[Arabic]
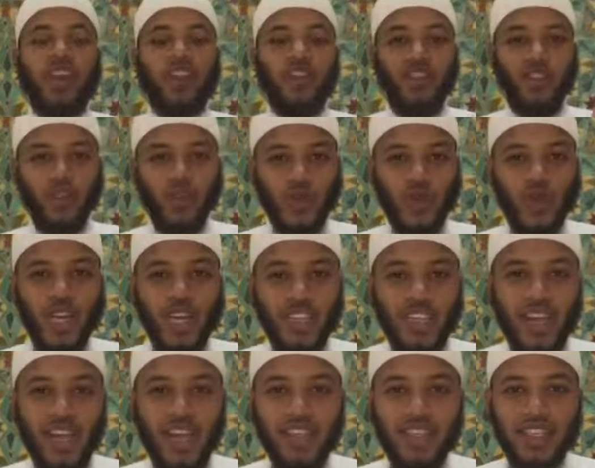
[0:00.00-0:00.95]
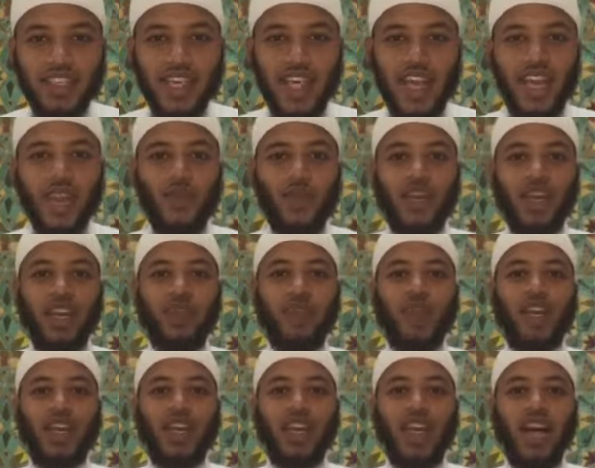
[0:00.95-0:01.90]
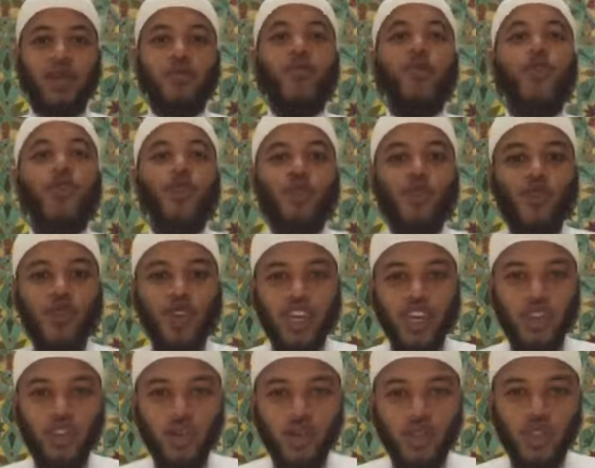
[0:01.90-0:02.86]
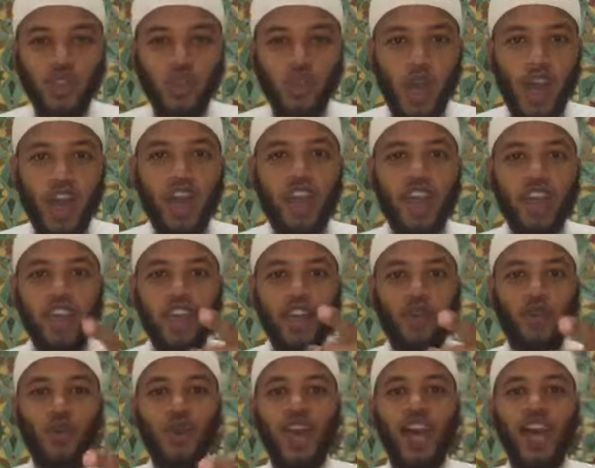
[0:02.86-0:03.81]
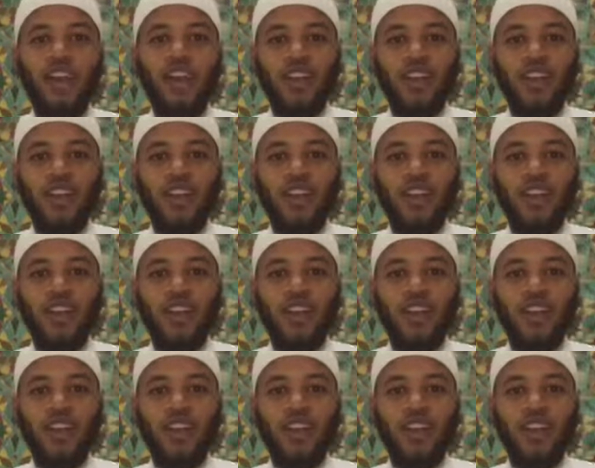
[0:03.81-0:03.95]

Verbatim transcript: فانشروا هذا الحديث يا أيها الإخوة الكرام كل يوم الجمعة يكون